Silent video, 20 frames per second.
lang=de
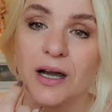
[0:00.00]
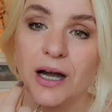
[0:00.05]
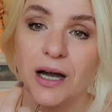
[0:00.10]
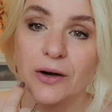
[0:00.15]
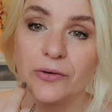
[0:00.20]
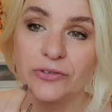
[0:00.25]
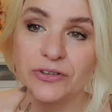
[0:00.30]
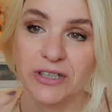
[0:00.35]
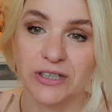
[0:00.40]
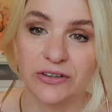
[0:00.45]

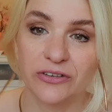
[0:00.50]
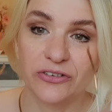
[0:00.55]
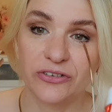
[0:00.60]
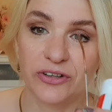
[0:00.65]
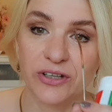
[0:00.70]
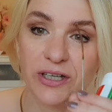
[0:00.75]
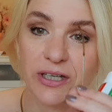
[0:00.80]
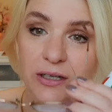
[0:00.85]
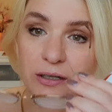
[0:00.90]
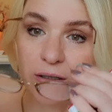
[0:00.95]
auf den
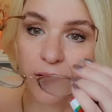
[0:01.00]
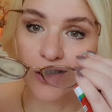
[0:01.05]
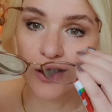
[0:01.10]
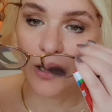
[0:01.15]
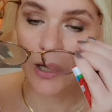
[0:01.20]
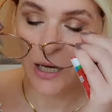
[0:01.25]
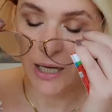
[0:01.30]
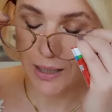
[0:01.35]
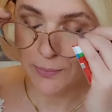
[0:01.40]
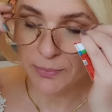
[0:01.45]
Zähnen
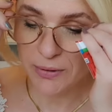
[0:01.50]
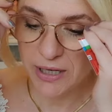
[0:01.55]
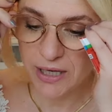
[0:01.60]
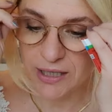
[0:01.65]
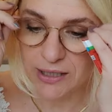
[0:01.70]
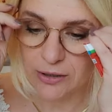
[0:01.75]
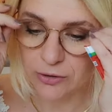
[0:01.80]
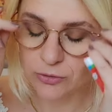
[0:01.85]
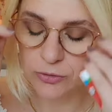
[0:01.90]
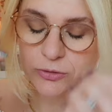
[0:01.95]

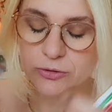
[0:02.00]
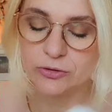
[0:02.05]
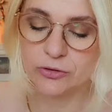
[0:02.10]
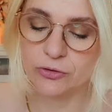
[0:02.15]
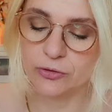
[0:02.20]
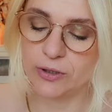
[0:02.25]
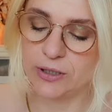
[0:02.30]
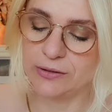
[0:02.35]
Ablagerungen zu